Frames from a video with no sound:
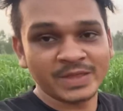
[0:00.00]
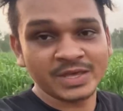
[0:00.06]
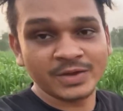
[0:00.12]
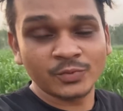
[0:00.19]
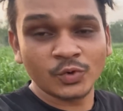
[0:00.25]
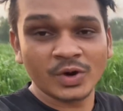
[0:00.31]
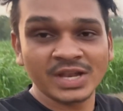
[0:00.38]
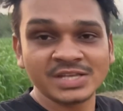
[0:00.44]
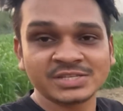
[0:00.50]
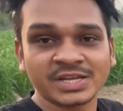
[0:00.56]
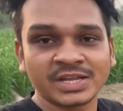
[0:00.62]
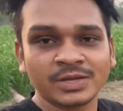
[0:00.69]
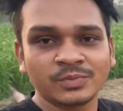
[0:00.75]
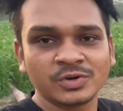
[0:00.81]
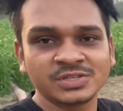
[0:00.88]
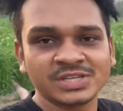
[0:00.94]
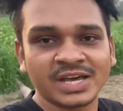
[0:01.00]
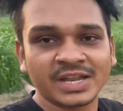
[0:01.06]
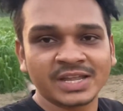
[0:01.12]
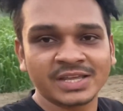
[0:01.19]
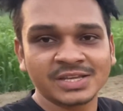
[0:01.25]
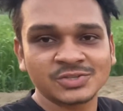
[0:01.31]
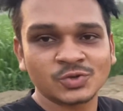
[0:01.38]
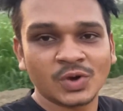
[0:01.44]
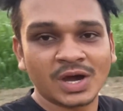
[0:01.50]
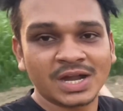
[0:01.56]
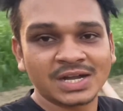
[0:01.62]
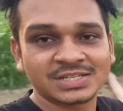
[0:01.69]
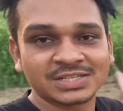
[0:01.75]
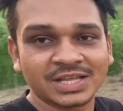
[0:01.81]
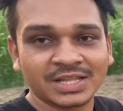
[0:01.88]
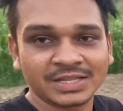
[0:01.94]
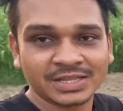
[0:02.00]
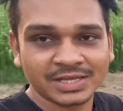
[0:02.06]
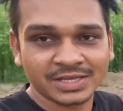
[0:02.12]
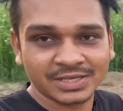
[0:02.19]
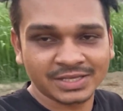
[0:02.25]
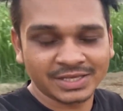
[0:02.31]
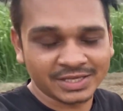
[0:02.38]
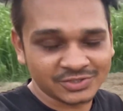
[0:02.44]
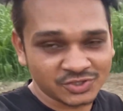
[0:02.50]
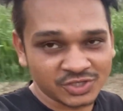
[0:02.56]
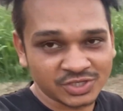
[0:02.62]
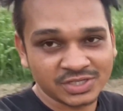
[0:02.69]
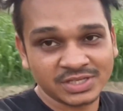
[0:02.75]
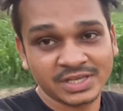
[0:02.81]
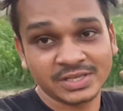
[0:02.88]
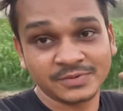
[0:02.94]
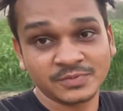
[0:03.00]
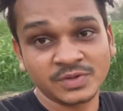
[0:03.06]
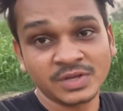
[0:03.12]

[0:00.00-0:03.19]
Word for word: ये वो वाली चरई बोई जा रही है जो आठ साल तक की है जो